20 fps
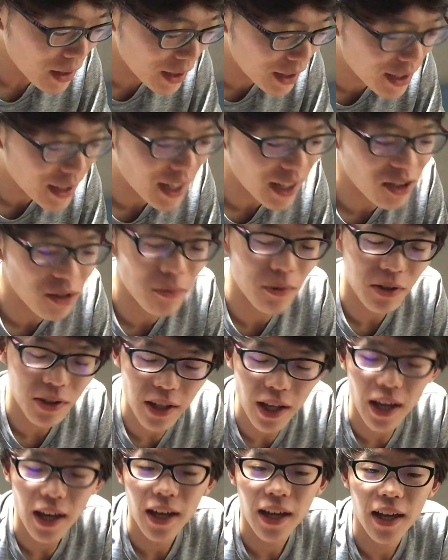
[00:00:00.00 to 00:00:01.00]
いいかと思っ
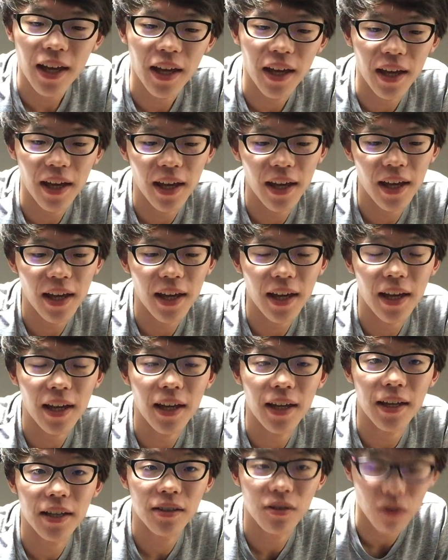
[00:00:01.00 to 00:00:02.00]
て、
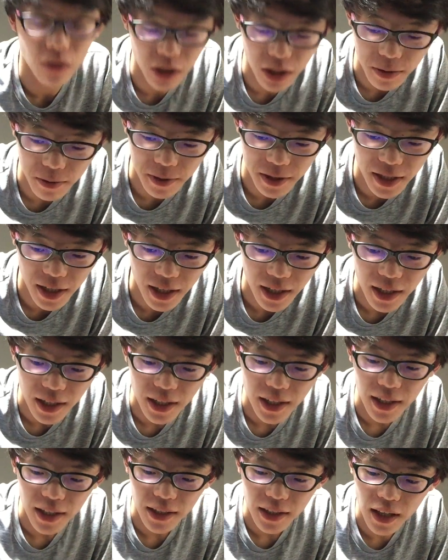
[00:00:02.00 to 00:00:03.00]
えー、そこにしました。
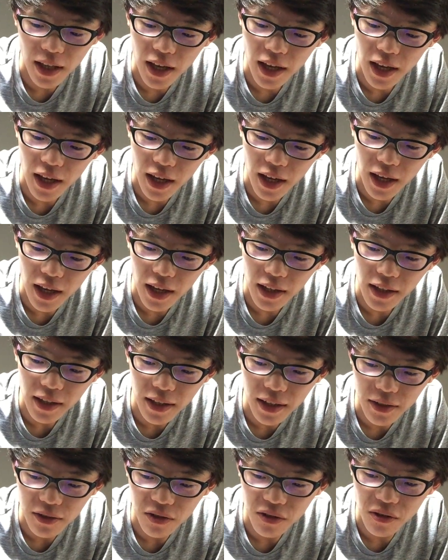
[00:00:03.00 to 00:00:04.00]
で、なん
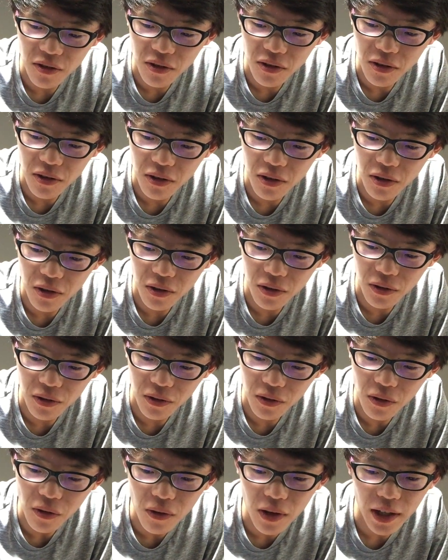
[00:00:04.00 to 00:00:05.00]
かその、
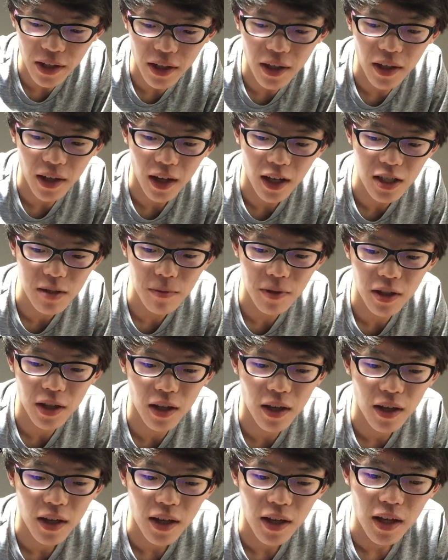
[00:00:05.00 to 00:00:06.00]
今回ね、初め
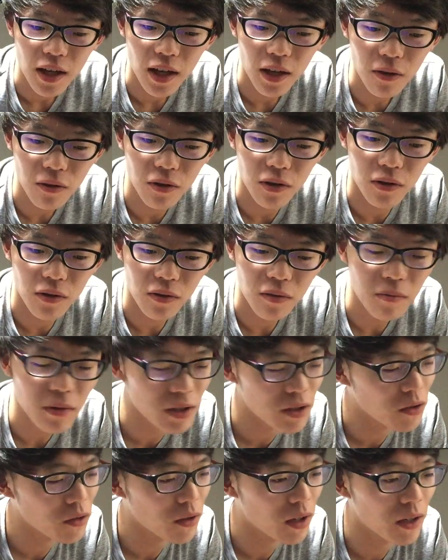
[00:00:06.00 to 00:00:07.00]
て、えよく、
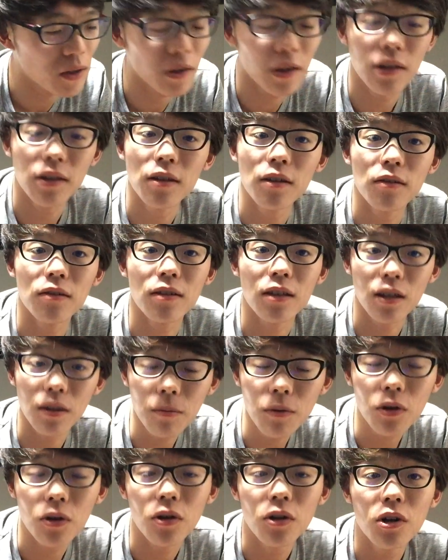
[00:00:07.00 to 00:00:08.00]
まあそのカラオケ行ってるんですけど
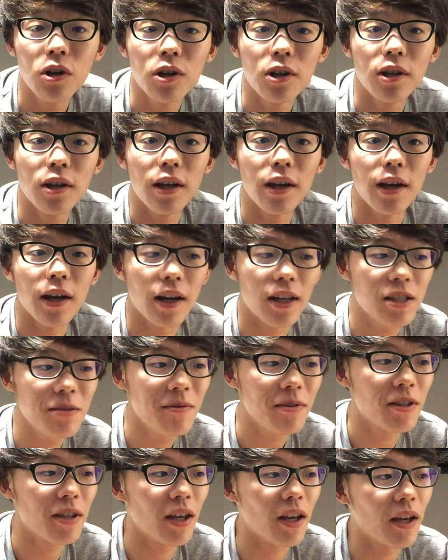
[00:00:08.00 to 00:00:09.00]
も、えー、初
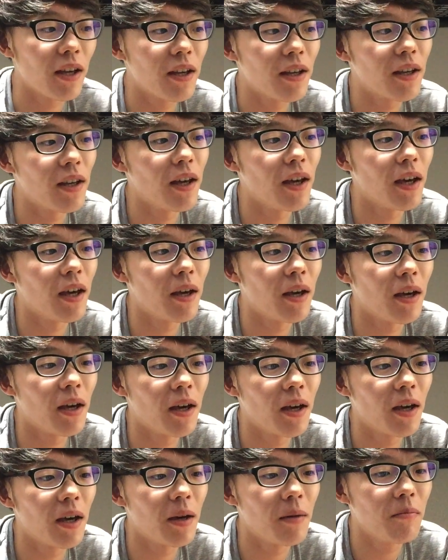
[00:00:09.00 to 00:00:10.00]
めて、
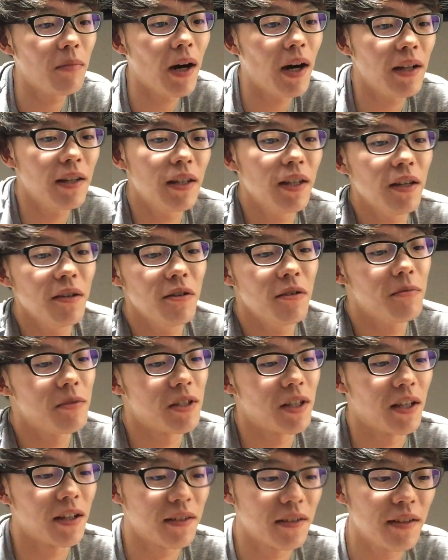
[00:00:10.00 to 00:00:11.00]
えー、パーティールーム
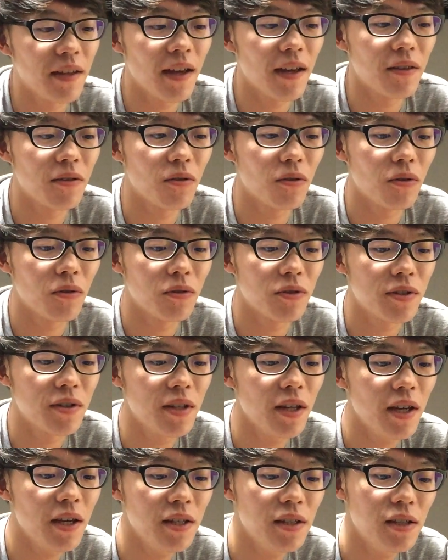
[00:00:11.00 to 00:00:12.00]
じゃなくて、えっと、
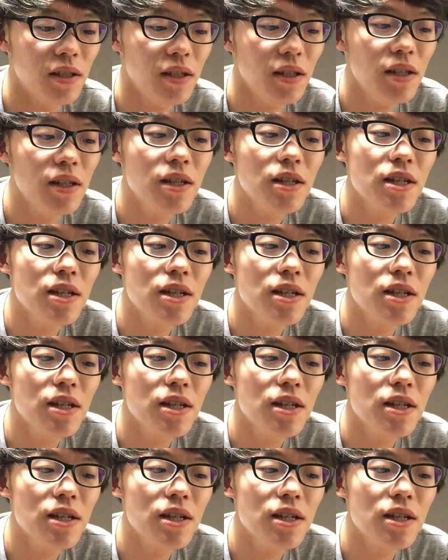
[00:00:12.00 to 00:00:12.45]
ステージ、